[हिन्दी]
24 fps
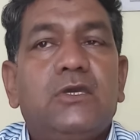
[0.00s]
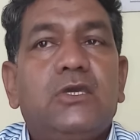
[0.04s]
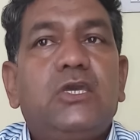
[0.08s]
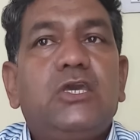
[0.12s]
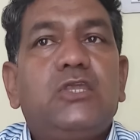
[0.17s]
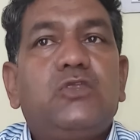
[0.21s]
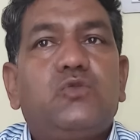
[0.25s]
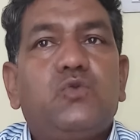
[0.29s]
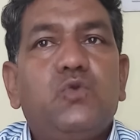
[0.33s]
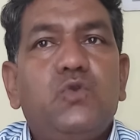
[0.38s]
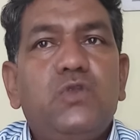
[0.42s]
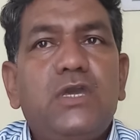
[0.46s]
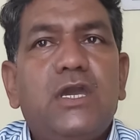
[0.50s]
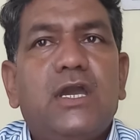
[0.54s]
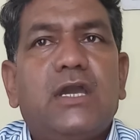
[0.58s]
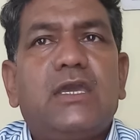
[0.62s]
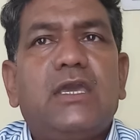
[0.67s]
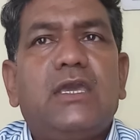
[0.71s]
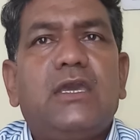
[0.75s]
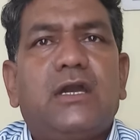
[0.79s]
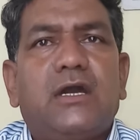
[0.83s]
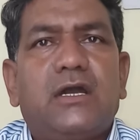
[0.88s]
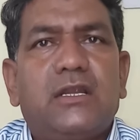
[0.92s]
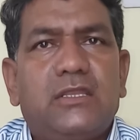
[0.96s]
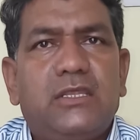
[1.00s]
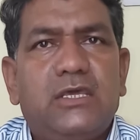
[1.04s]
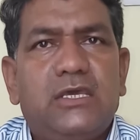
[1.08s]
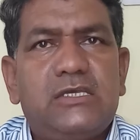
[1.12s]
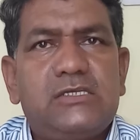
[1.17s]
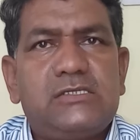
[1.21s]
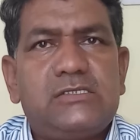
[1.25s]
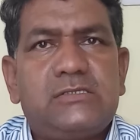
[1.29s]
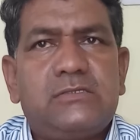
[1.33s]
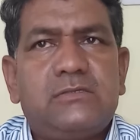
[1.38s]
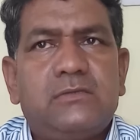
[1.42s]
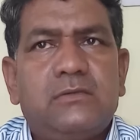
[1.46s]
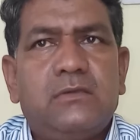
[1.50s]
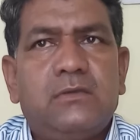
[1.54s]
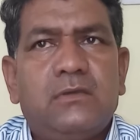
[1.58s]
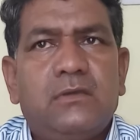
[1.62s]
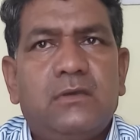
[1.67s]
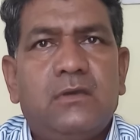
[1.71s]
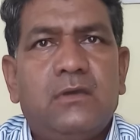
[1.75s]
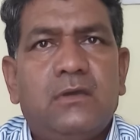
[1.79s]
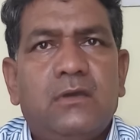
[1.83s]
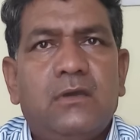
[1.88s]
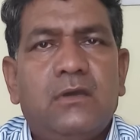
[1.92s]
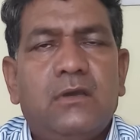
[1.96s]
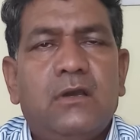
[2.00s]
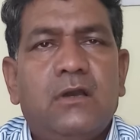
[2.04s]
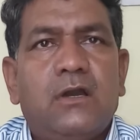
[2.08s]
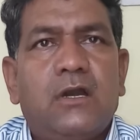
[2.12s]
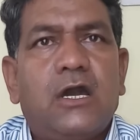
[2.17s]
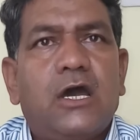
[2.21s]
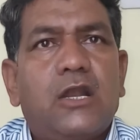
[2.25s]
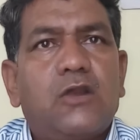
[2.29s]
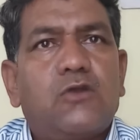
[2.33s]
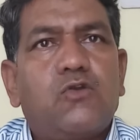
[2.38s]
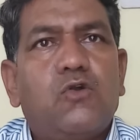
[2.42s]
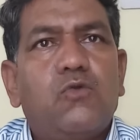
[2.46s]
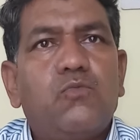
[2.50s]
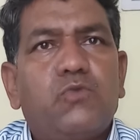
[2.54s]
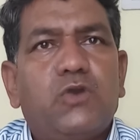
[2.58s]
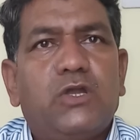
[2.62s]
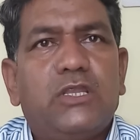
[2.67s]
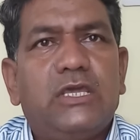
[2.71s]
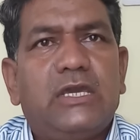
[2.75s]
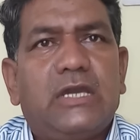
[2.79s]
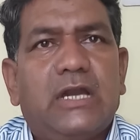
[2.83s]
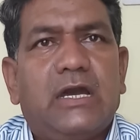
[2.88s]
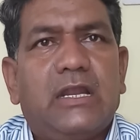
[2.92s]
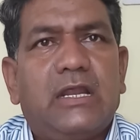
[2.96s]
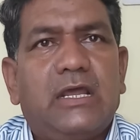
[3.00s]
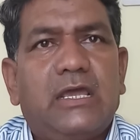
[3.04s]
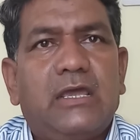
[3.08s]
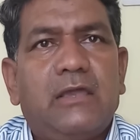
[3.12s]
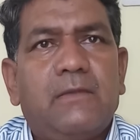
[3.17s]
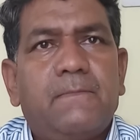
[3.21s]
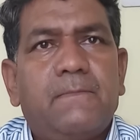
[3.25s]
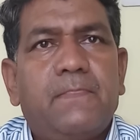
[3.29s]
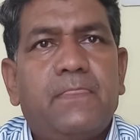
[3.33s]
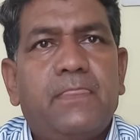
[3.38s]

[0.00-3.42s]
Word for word: कि दुनिया की हर देश हर कौम का अधिकार है